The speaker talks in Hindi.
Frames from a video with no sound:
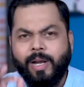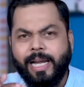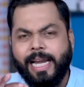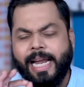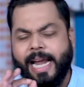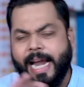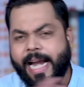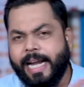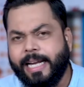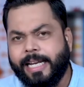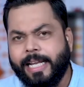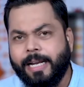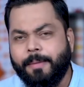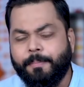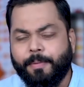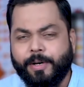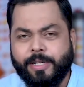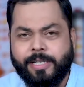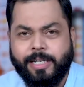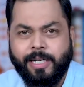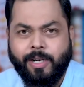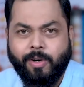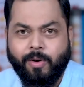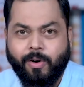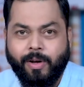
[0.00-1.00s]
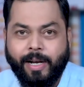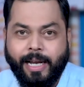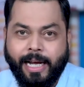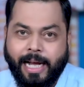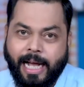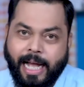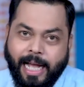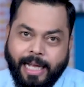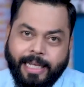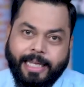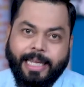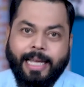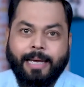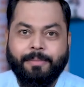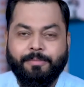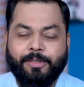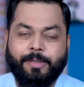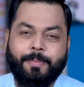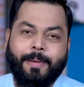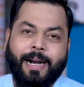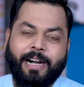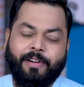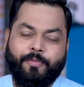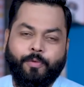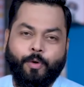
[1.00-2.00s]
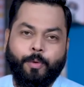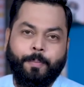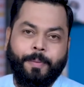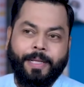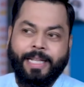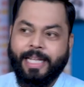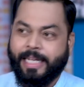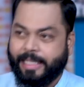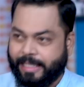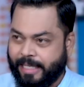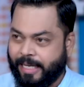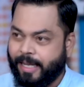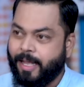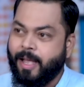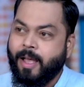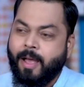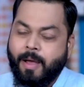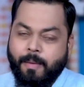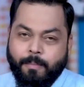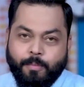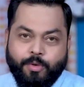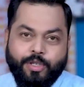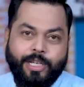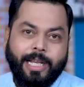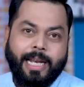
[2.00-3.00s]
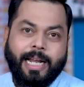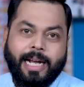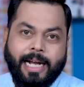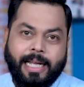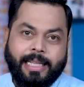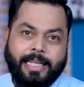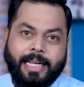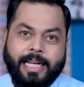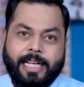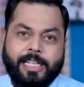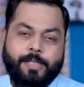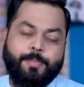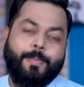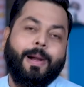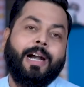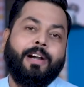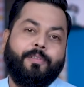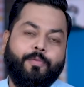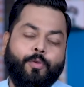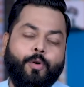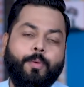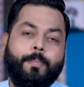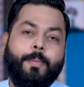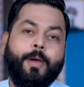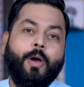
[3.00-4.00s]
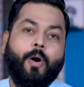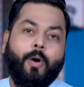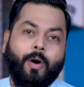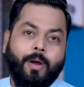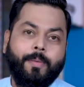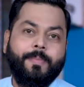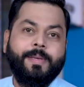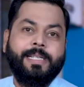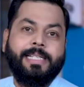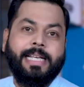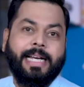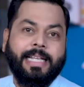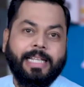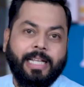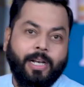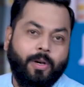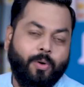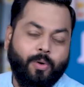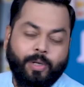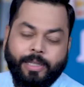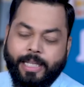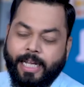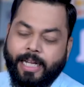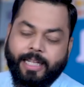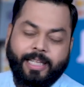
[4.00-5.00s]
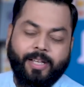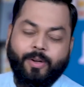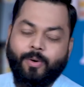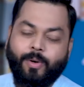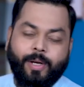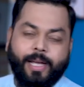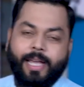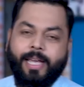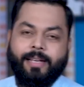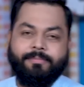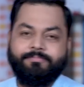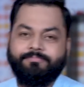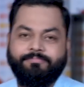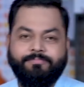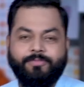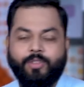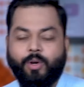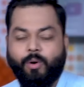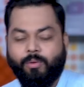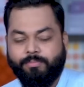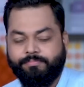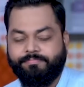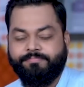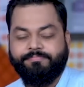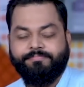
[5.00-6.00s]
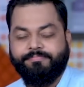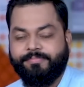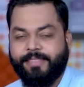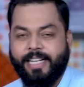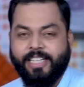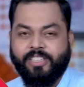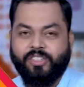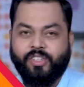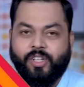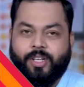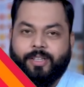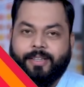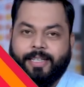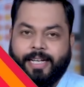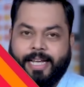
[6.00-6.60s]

ओनली 18 परसेंट लोगों ने कहा कि हम स्मार्टफोन पे देखते हैं मुझे लगा था कि स्मार्टफोन पे और भी ज्यादा लोग देखते होंगे नो दैट्स नॉट